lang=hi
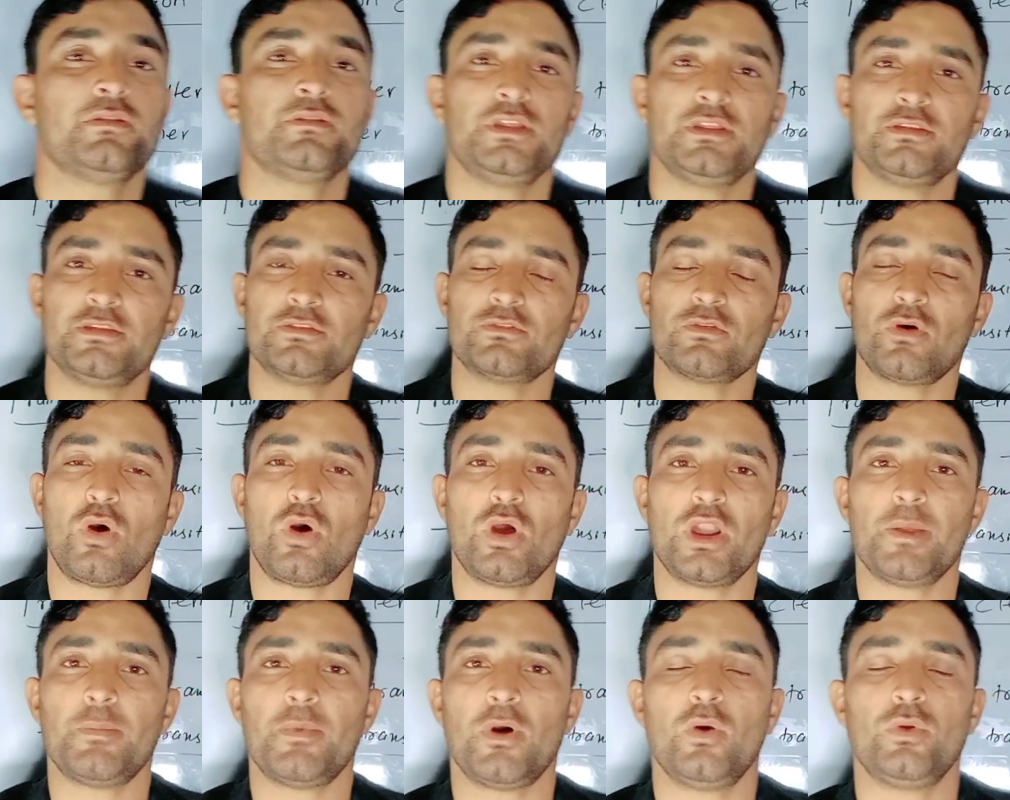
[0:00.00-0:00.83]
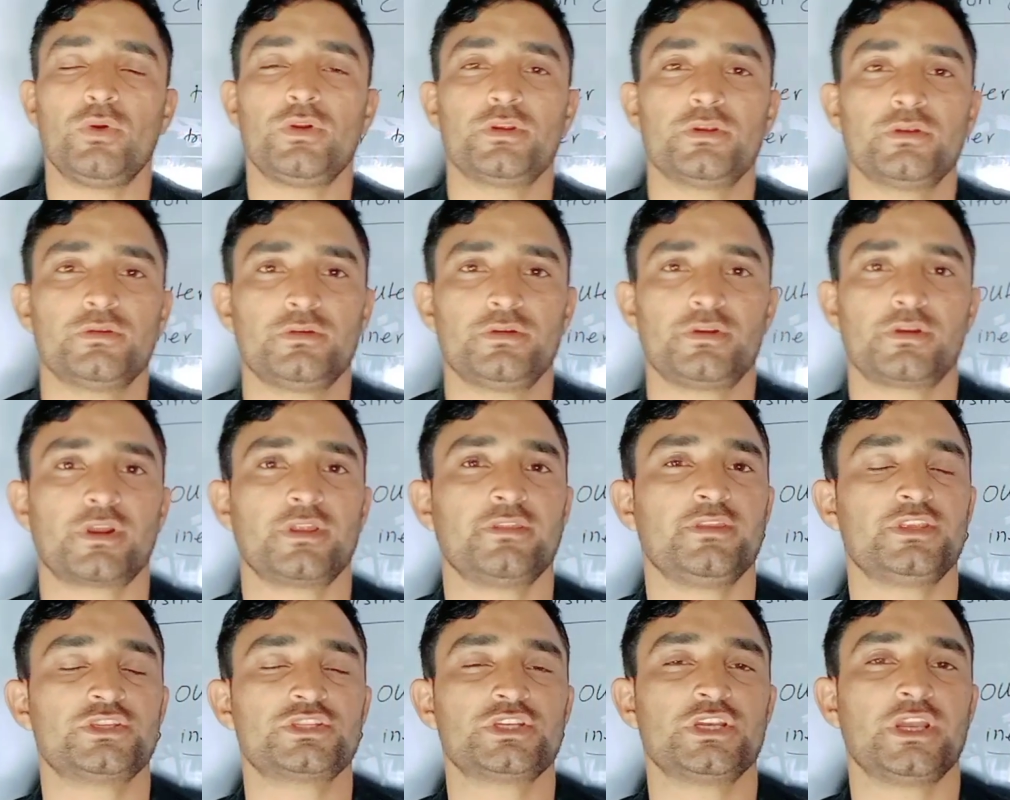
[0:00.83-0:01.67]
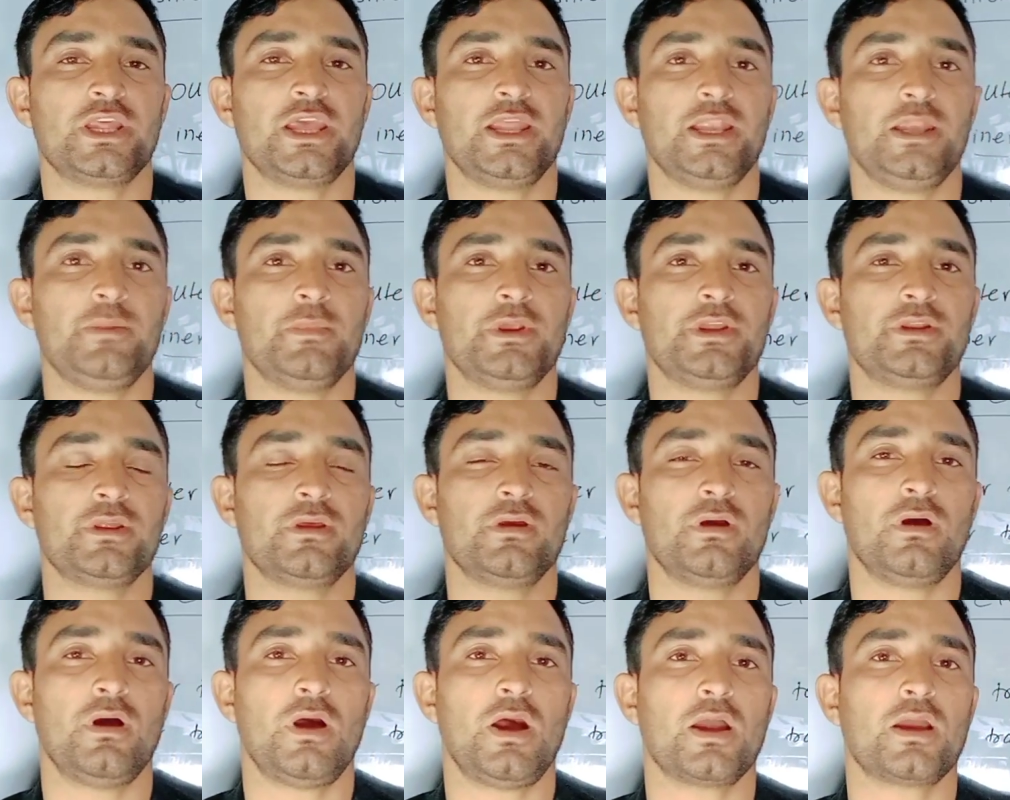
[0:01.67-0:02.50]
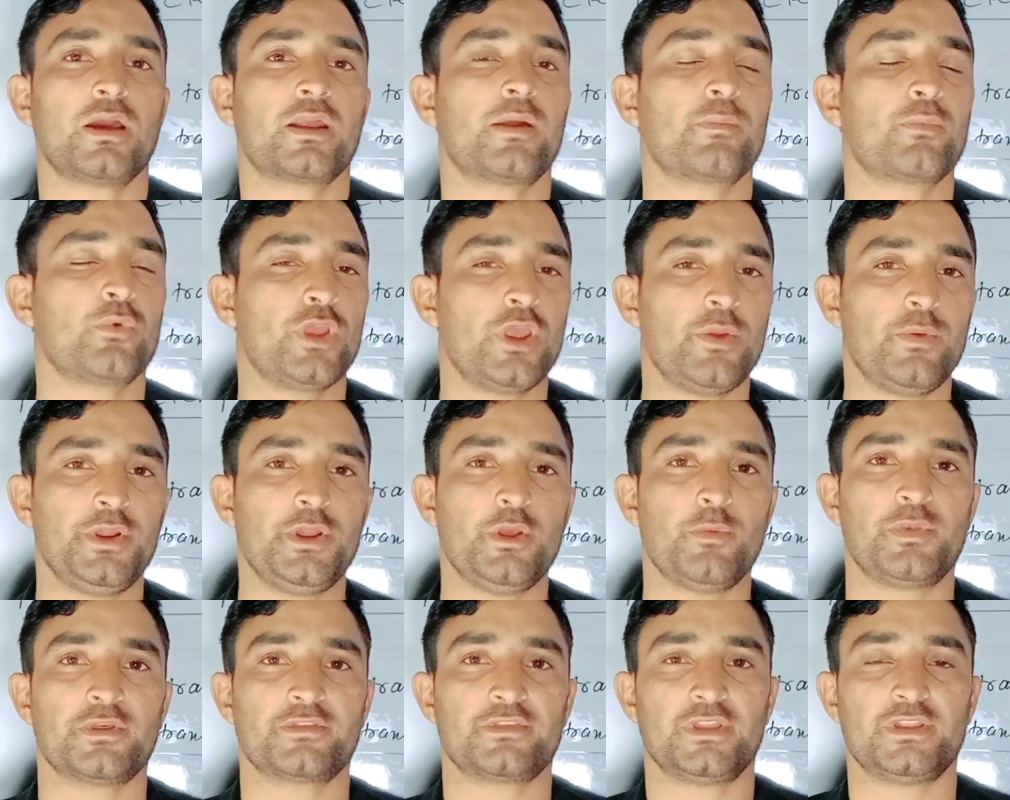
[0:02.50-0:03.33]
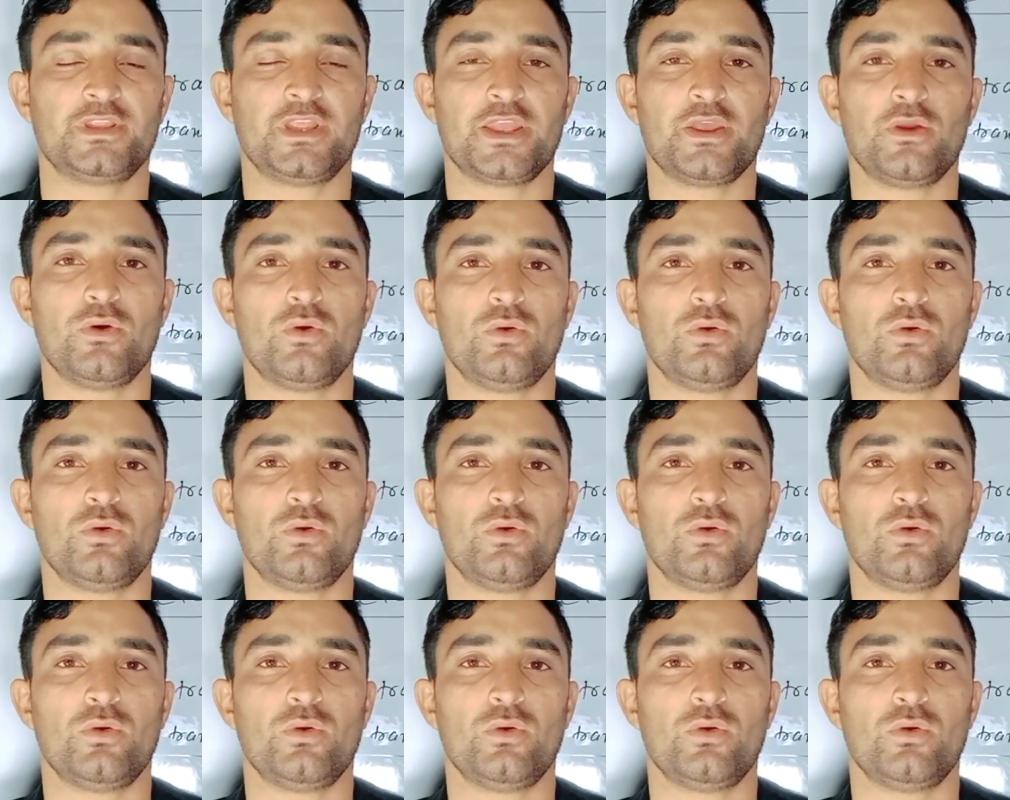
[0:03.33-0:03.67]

दिस इज ऑल अबाउट ट्रांजिशन एलिमेंट अगर आपको ये वीडियो पसंद आई